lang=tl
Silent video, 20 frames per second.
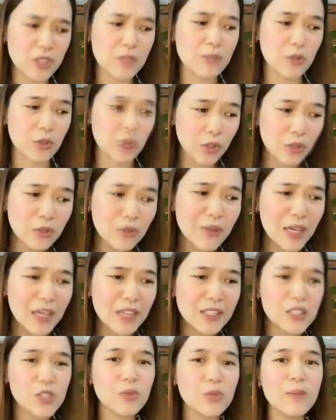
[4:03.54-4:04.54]

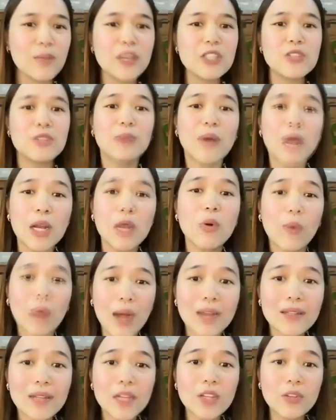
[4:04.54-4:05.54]
procurement. So medyo
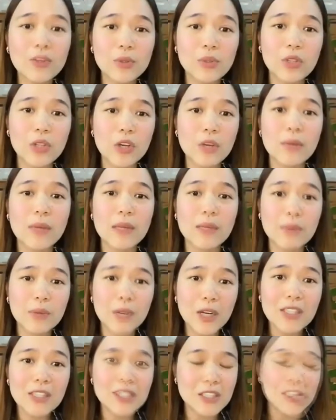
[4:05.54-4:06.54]
maluwang na yung procurement
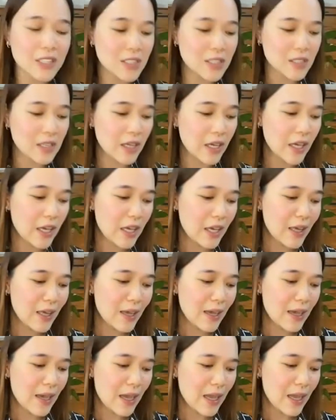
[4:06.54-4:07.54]
process.
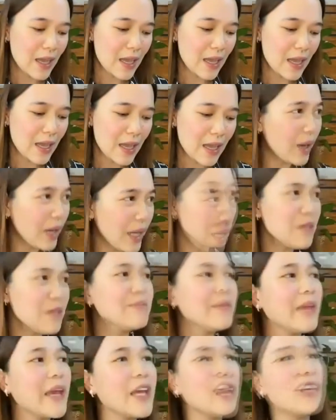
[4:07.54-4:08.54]
Ang ginawa ni
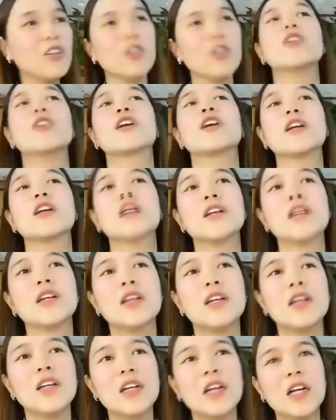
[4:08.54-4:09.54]
Mayor,
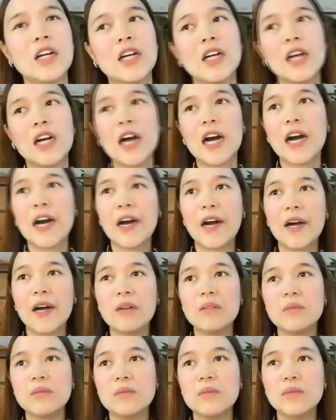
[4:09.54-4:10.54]

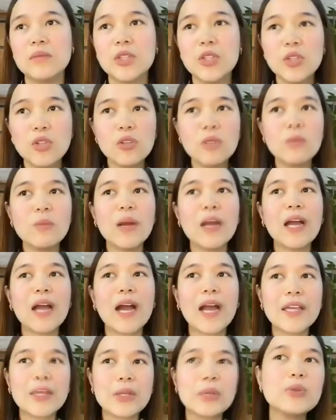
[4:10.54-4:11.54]
um, yung mga
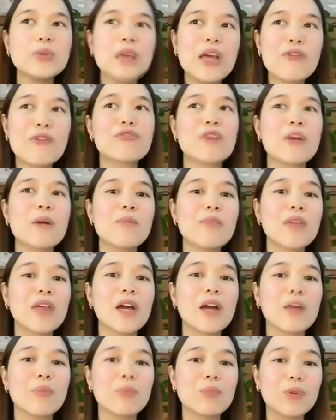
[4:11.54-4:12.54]
ayuda from
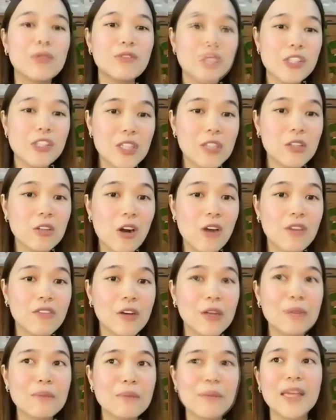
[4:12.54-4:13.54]
the provincial
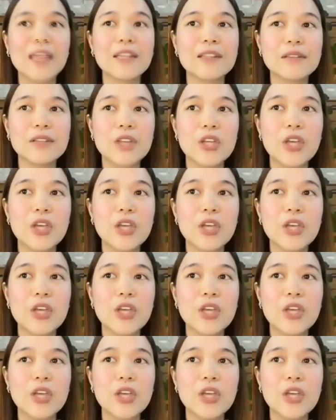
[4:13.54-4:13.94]
government